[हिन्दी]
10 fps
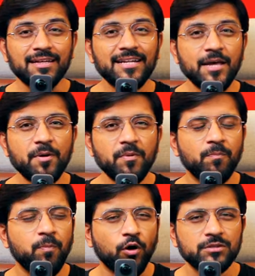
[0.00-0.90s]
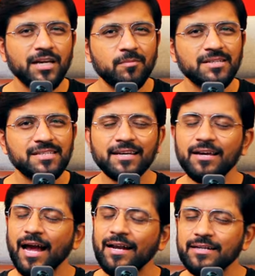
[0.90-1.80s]
दिखने में भी बहुत ही अमेजिंग
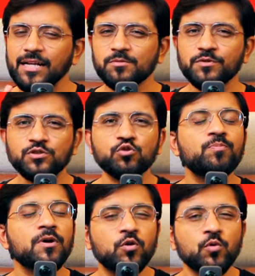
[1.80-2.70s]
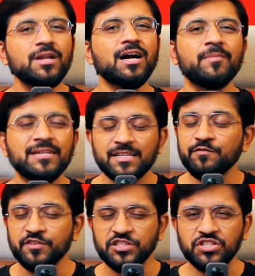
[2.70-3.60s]
है एंड इट कम्स विद सुपर कूल अमेजिंग
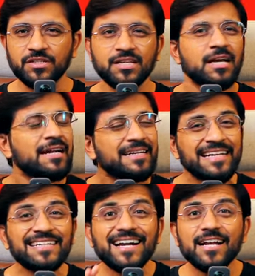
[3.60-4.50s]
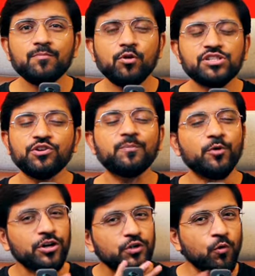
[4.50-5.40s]
फीचर्स डिटेल अनबॉक्सिंग और
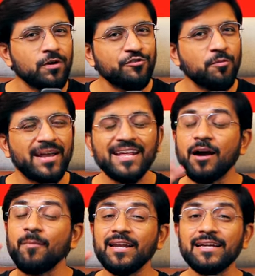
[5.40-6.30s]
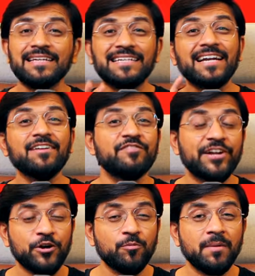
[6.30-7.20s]
प्रोडक्ट ओवरव्यू मैंने हमारे डिटेल
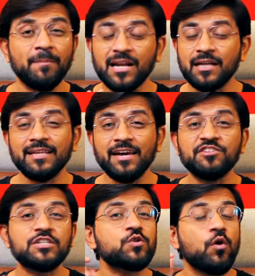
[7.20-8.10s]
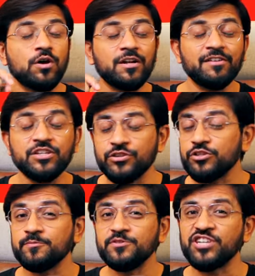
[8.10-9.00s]
वीडियो में बना दिया है विच इज ऑन अवर
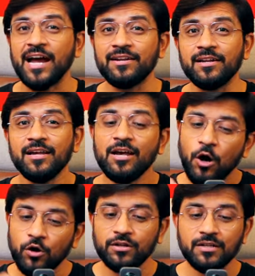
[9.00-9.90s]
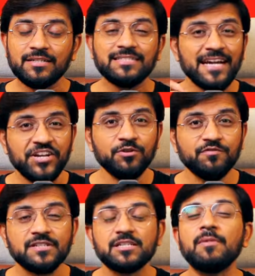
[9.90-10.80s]
यूट्यूब चैनल और स्टे ट्यून
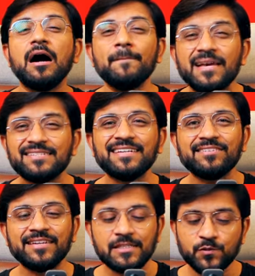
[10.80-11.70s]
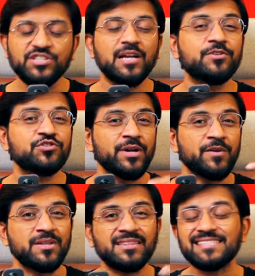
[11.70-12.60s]
फॉर सम अमेजिंग रील्स विच आर बी
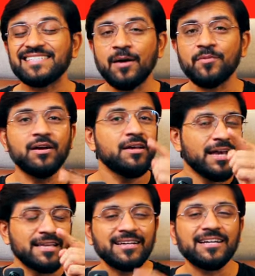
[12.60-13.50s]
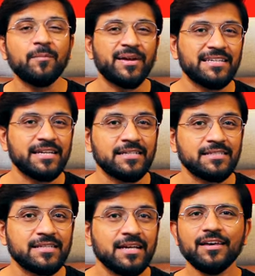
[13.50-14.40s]
शूटिंग विद दिस कैमरा इन द कमिंग
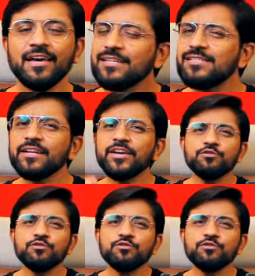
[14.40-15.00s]
डेज इसी तरह